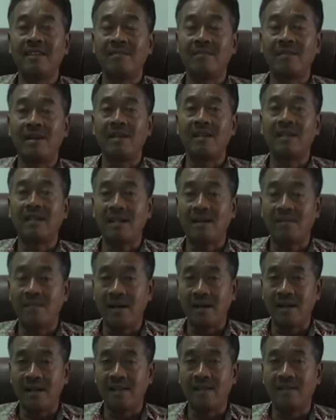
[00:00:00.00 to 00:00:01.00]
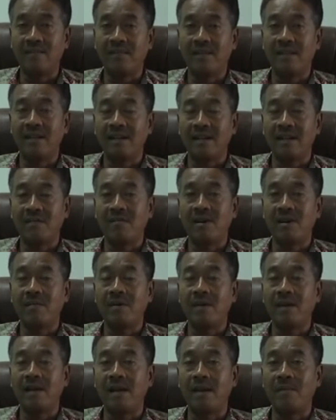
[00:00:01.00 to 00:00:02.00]
มาทำงาน ดีกว่าไป
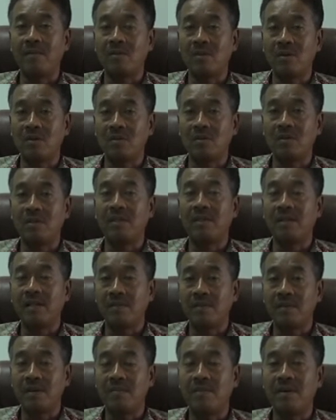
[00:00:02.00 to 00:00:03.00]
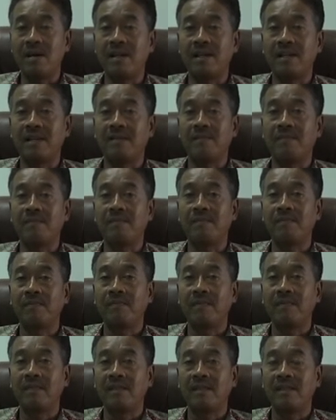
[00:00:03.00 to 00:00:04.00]
แอบซ่อนอยู่ประเทศเพื่อนบ้านครับ
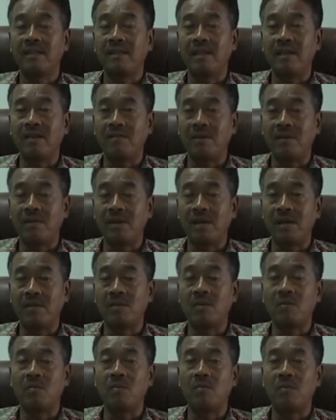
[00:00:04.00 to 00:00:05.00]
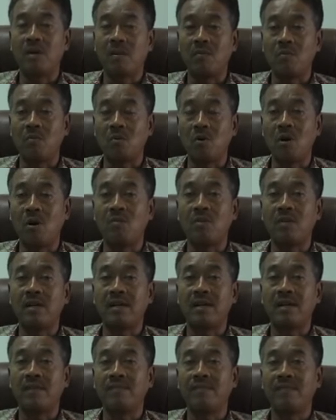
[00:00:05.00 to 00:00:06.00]
ดีกว่าไปแอบซ่อนอยู่บนป่าภูเขานะ
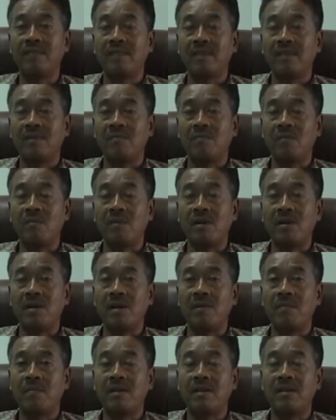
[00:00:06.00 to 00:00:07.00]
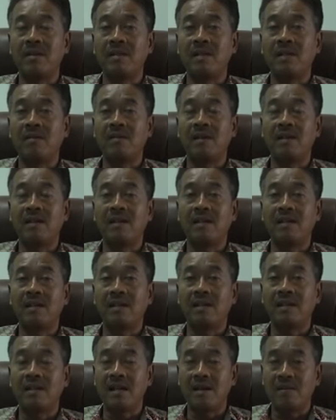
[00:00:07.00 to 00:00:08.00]
ครับผมให้คำมมั่นสัญญาว่า
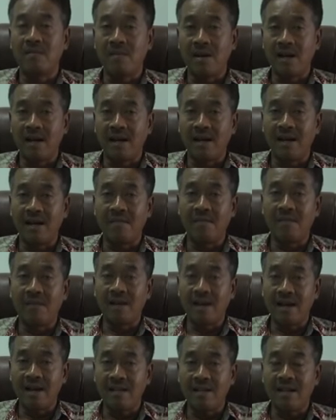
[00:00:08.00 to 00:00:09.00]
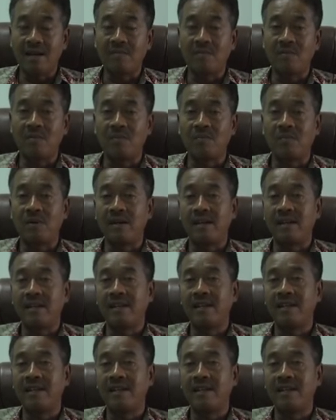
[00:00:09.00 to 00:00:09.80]
ท่านมาได้อย่างปลอดภัย